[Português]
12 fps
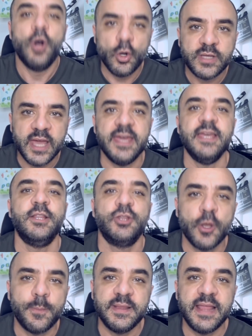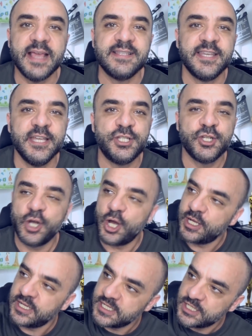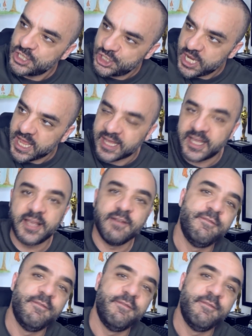Ok, top 10 Hitchcock Check.